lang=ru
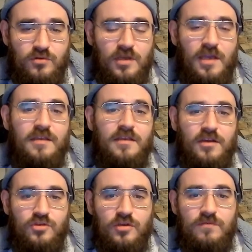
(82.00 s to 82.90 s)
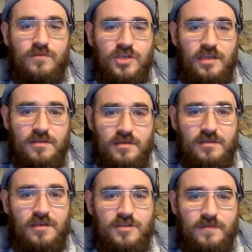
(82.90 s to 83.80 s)
я и не хочу отвечать на них
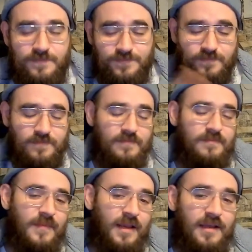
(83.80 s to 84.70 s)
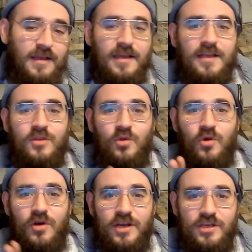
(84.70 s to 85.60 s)
даже.
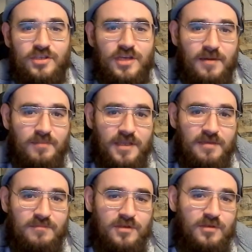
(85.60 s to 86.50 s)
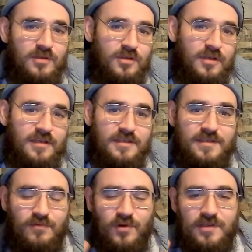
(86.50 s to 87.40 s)
Но речь не об этом
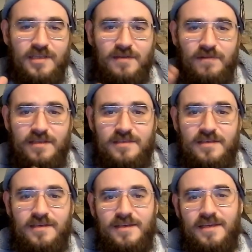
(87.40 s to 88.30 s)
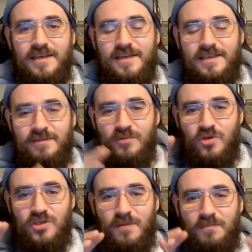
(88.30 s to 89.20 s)
сегодня. Давайте
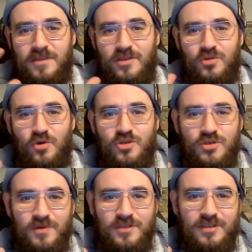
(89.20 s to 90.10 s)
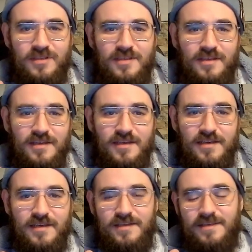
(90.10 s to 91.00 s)
немножко подытожим этот
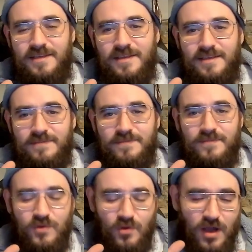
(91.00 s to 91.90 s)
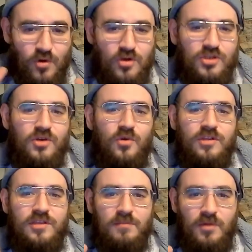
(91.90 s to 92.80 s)
э, ну, хороший
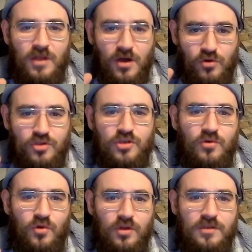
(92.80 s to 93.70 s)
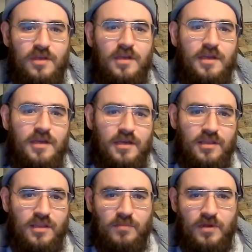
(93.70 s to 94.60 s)
год. Это был хороший год.
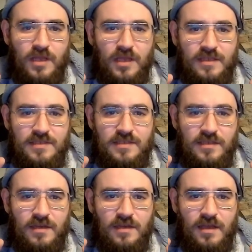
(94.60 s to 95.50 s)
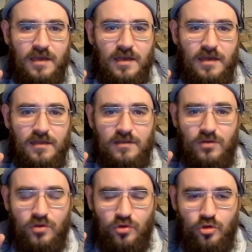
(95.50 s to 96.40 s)
Это был относительно
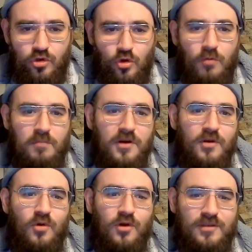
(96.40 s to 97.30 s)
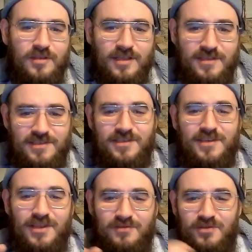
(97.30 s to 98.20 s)
добрый год,
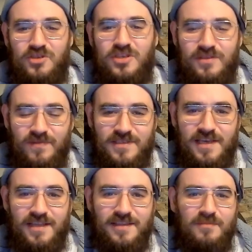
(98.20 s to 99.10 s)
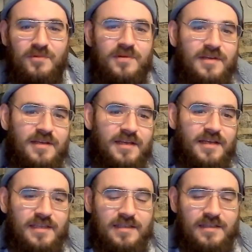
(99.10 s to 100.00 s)
относительно 2020. -му.
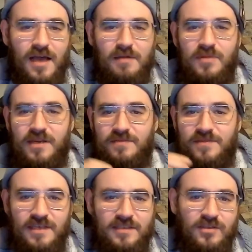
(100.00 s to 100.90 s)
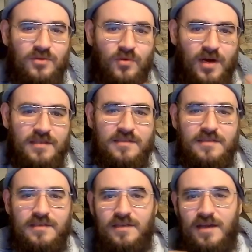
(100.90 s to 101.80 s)
Да, были все эти
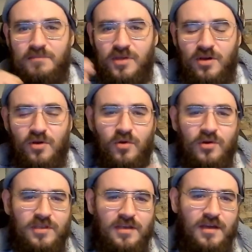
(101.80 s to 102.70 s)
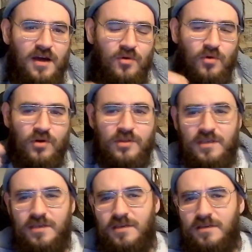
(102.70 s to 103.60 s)
нюансы, омикроны,
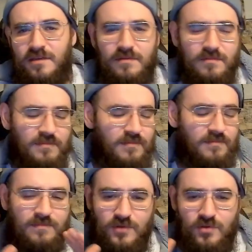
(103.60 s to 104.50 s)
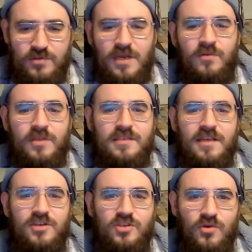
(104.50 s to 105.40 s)
короны. Друзья, у нас
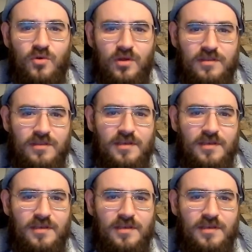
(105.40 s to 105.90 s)
каждый год